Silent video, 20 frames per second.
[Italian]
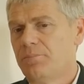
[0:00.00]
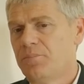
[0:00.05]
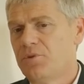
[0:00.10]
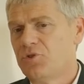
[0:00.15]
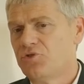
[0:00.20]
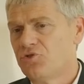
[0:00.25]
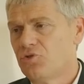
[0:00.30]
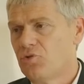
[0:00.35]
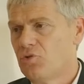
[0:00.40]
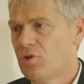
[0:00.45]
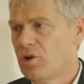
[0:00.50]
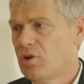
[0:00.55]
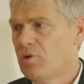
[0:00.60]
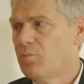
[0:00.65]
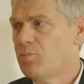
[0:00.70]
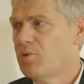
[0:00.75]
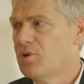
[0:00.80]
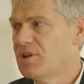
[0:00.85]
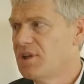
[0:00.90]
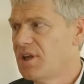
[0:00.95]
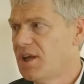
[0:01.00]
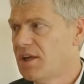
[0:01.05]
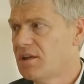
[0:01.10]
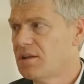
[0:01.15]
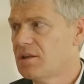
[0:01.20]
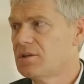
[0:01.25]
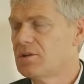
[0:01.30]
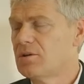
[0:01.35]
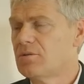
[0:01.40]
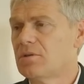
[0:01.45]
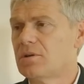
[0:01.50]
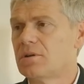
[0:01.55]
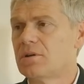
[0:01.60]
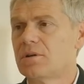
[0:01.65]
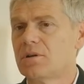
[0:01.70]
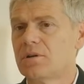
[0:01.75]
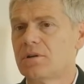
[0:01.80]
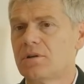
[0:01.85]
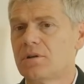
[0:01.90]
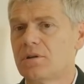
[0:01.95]
Peugeot è un po' indietro,
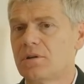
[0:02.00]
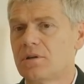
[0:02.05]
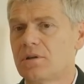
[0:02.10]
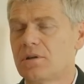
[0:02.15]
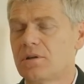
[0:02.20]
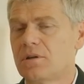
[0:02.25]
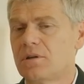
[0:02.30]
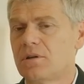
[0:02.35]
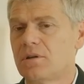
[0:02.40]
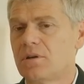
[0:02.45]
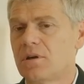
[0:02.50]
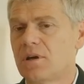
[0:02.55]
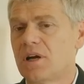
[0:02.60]
eh,